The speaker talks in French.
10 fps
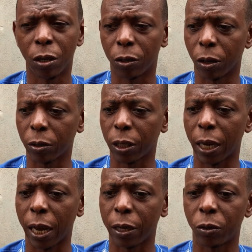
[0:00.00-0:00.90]
Donc
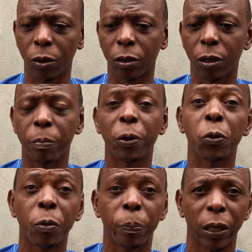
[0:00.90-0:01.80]
cela donne des
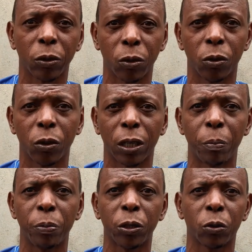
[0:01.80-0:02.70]
préoccupations, d'autant
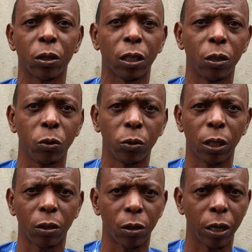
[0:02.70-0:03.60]
plus que si nous
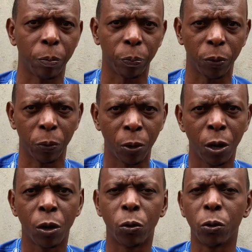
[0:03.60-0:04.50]
tirons un peu
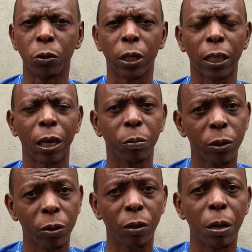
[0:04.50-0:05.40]
ou nous
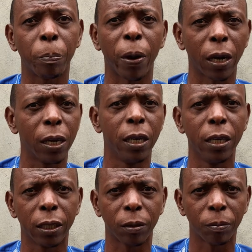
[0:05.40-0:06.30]
établissons un
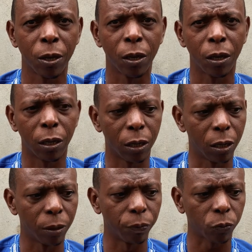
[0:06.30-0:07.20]
parallélisme
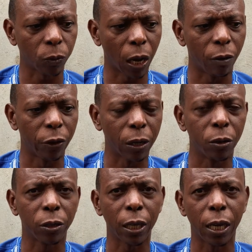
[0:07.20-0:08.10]
euh, avec
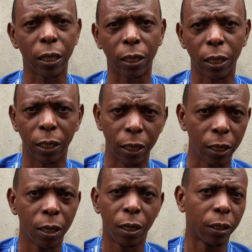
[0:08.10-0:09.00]
le CNDD,
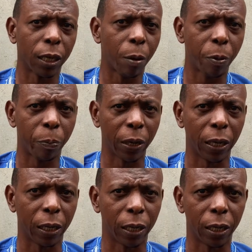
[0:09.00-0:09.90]
c'est à peu
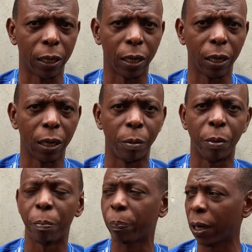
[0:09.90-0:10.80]
près euh, les
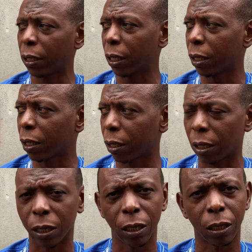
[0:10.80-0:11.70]
mêmes pratiques
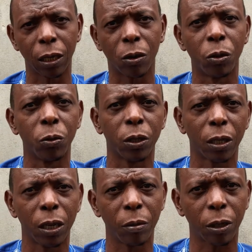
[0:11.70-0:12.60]
qui, conduisent
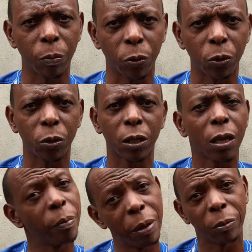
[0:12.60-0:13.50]
qui produisent
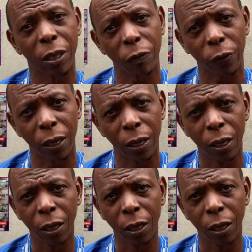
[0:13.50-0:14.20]
les mêmes effets.